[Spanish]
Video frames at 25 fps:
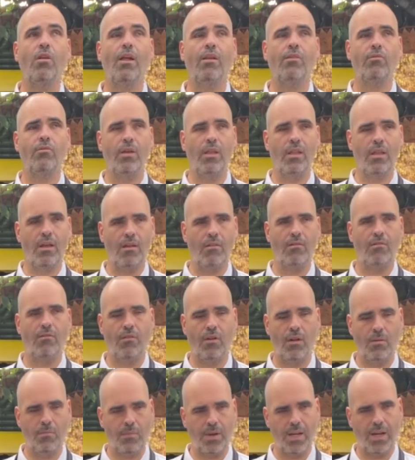la rueda
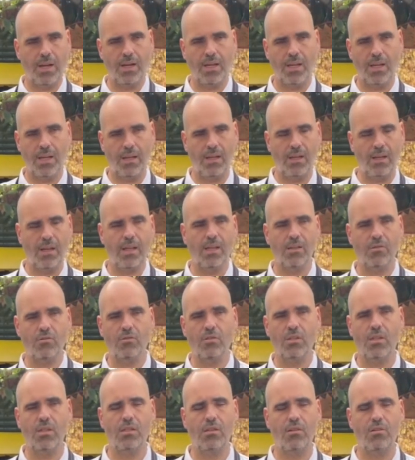fue para que las
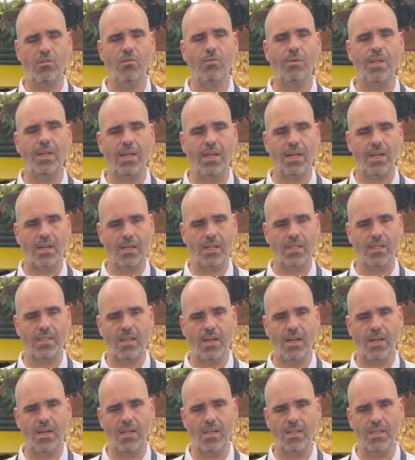cosas no hubiera que
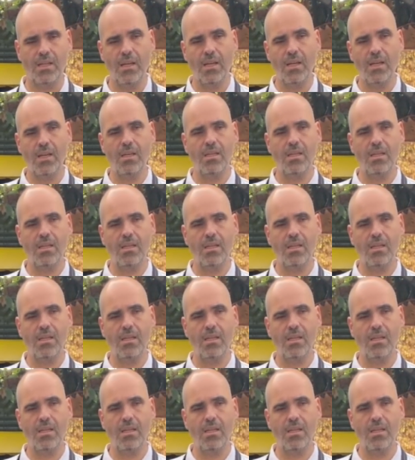arrastrarlas.